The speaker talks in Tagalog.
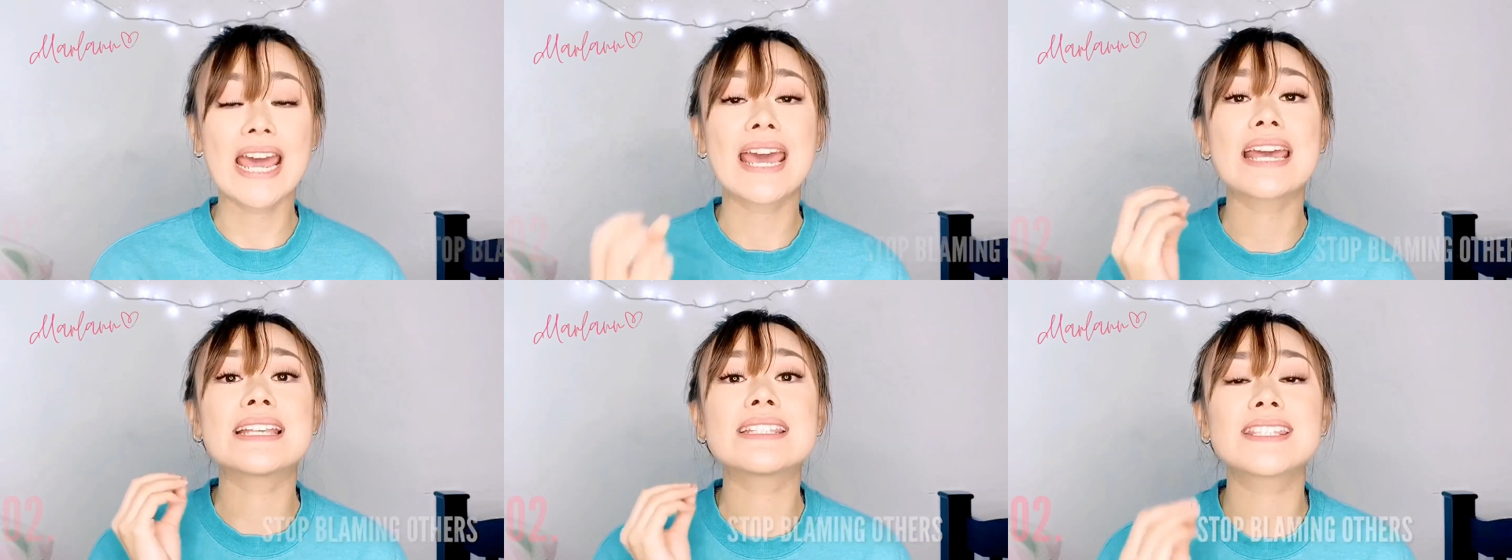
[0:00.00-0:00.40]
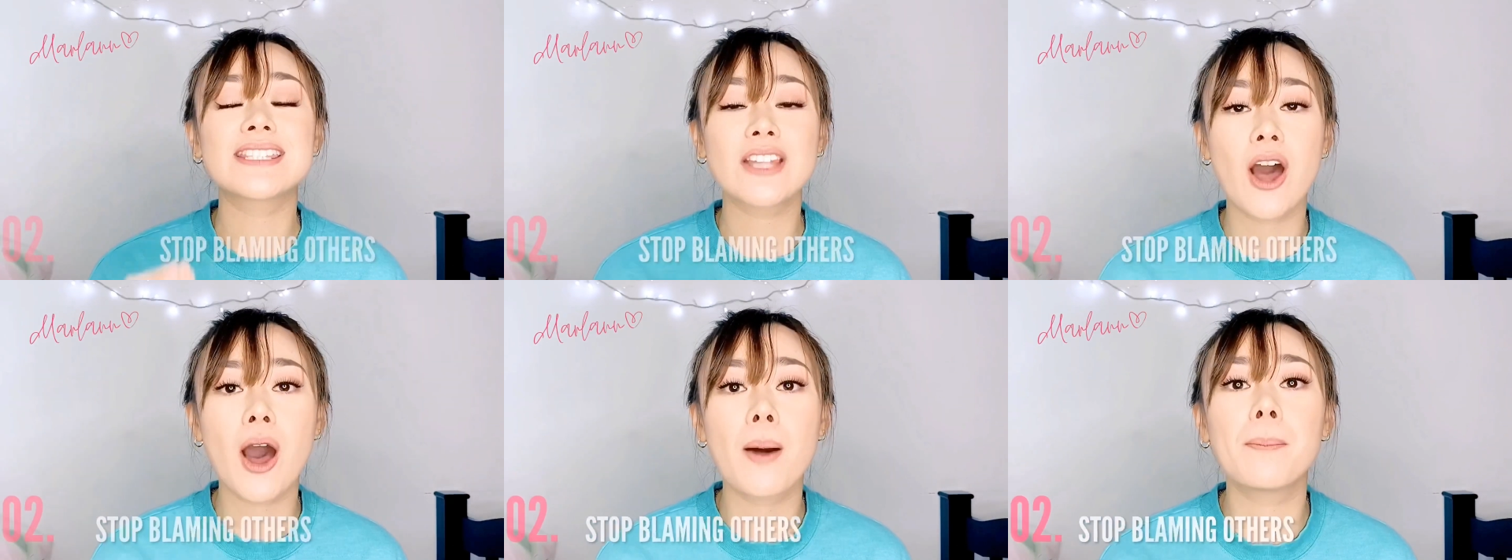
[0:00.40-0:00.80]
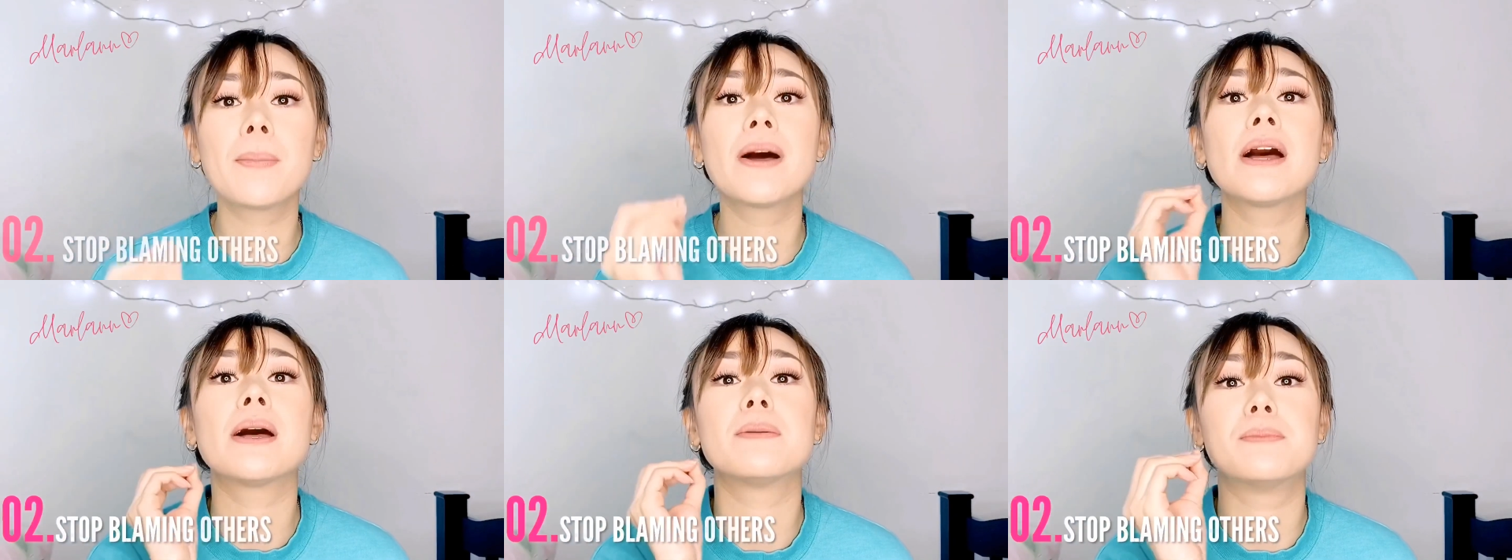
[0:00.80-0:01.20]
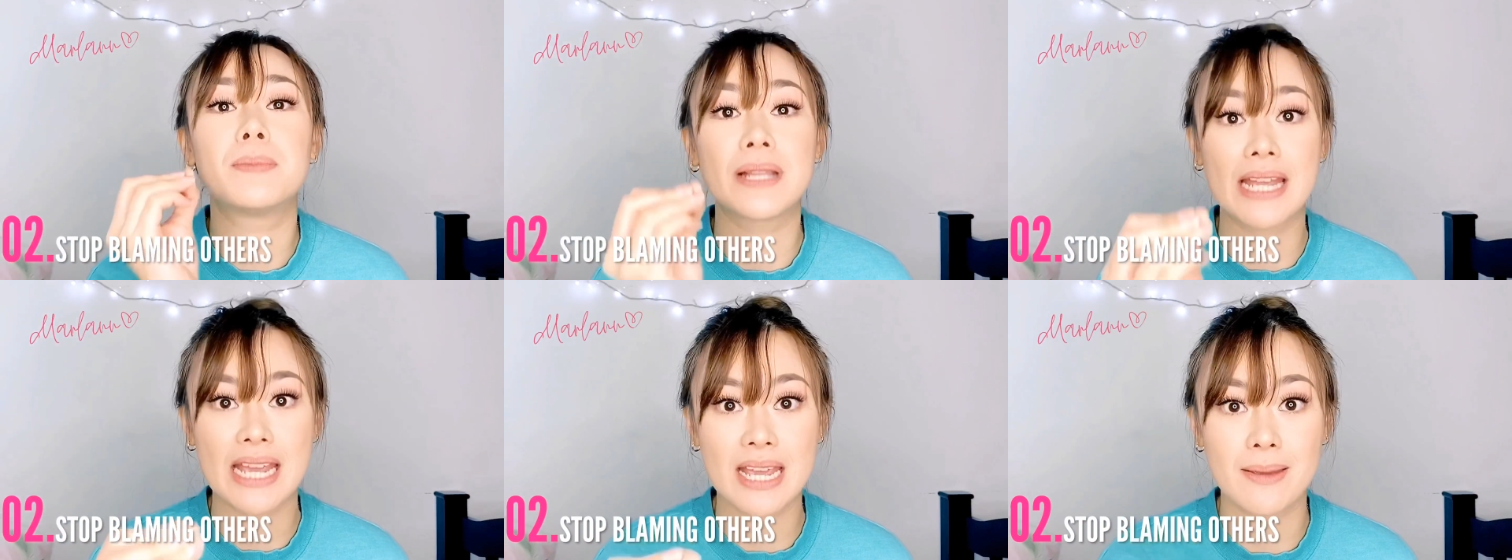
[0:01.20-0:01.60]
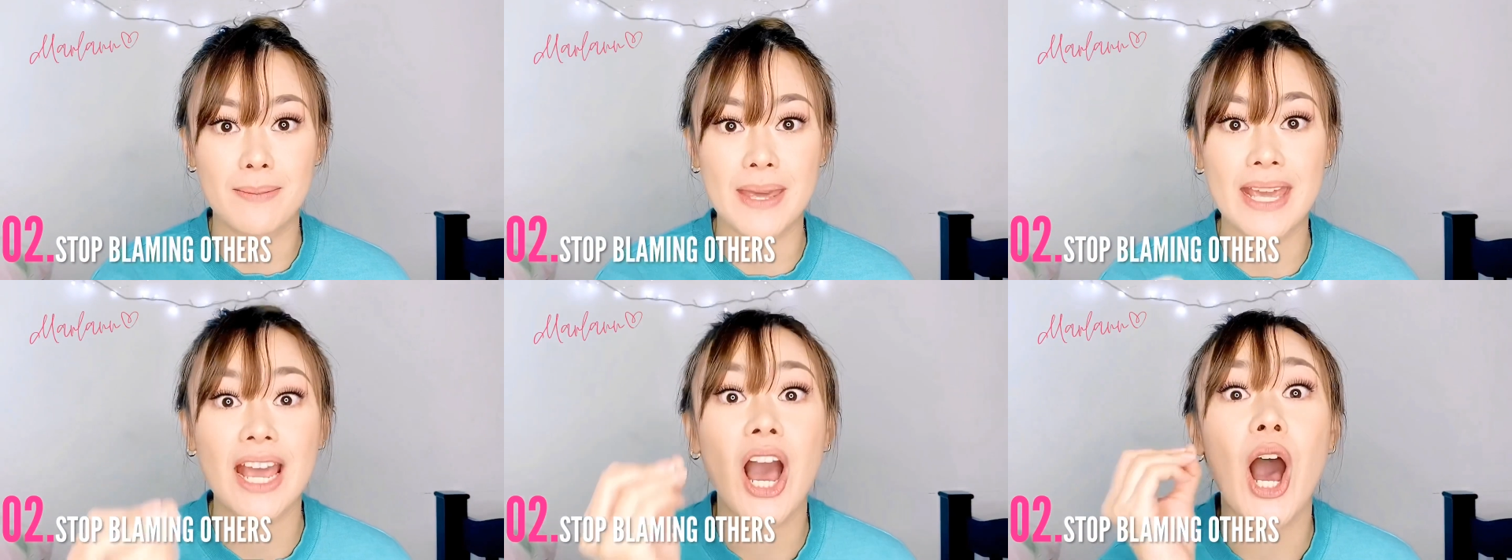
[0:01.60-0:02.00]
is stop
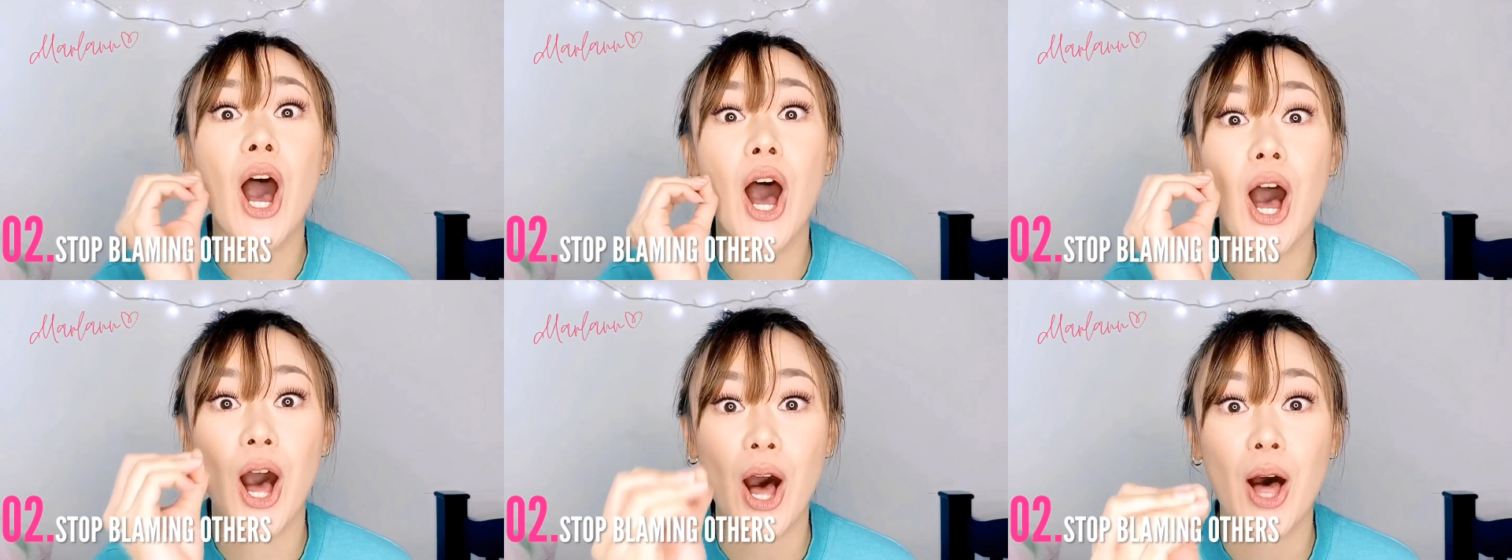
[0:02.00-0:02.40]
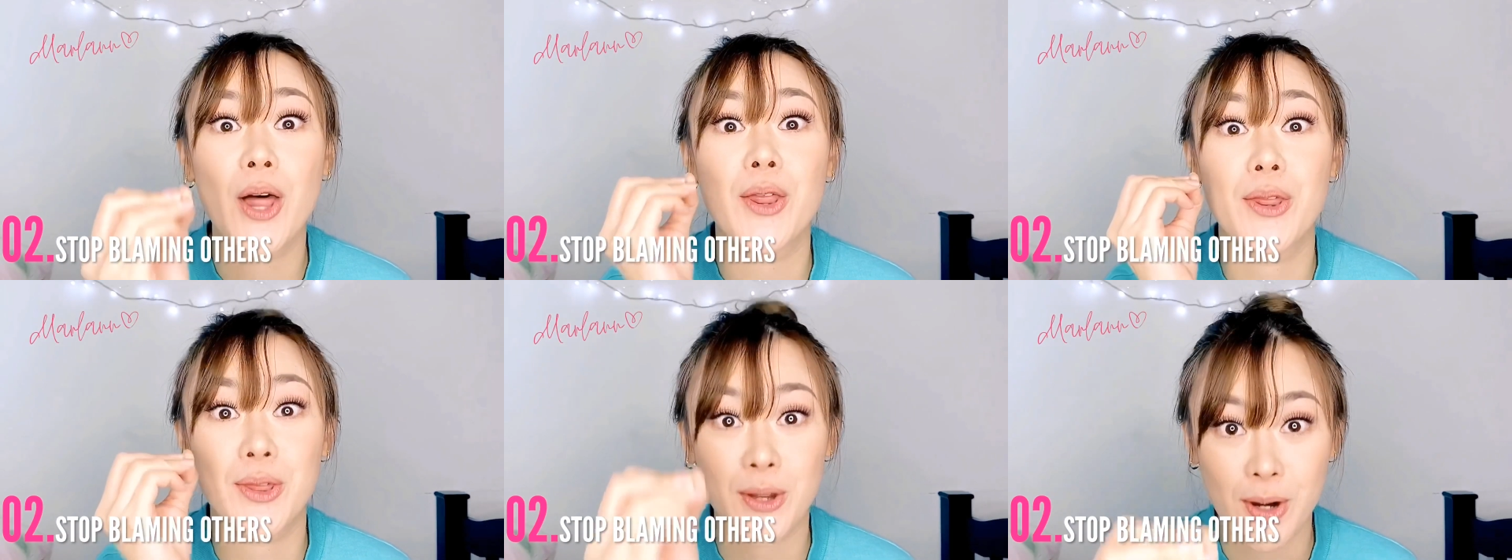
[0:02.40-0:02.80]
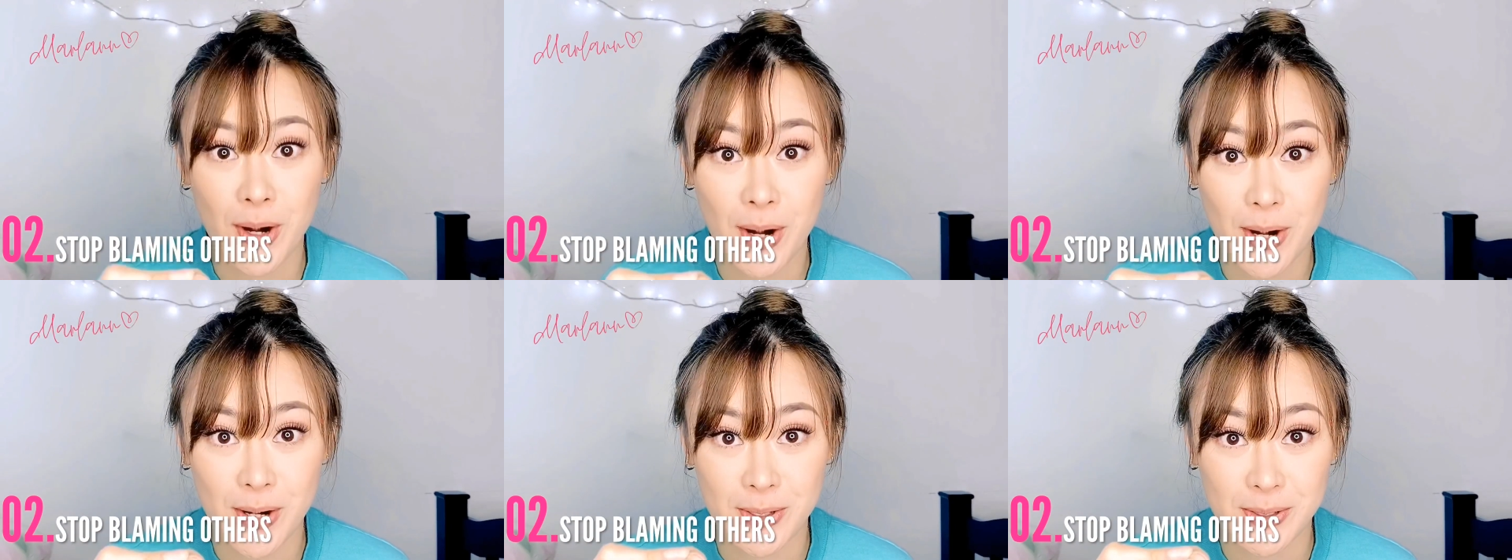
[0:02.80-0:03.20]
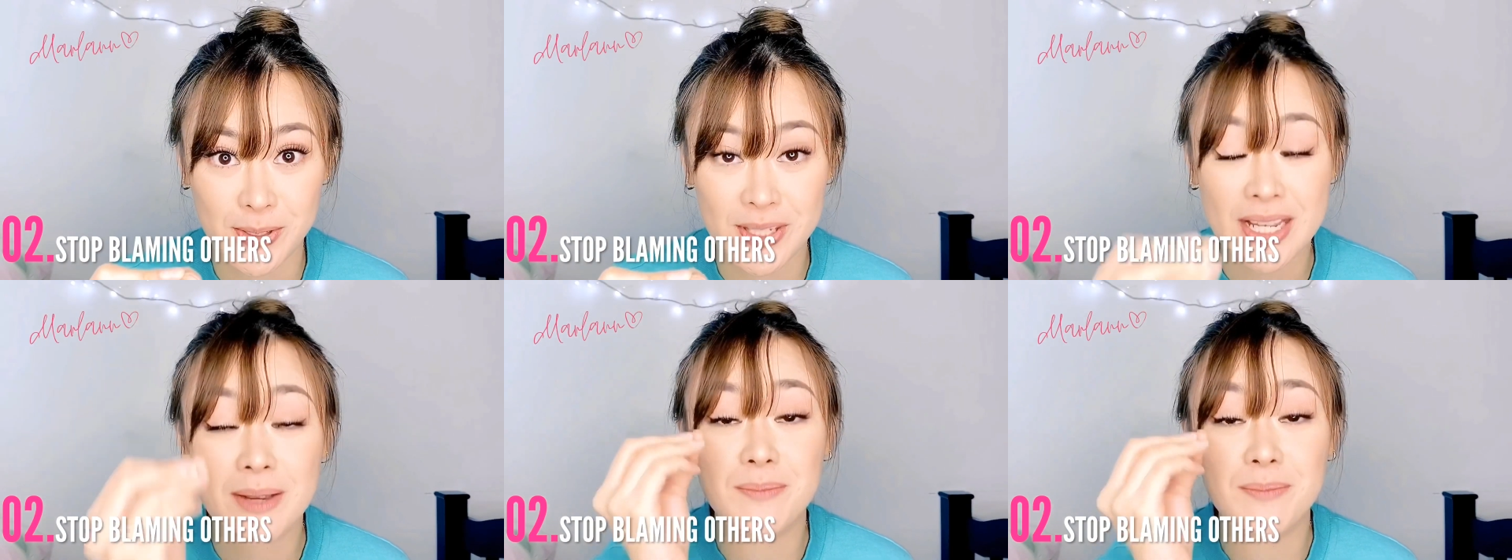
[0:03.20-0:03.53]
blaming others.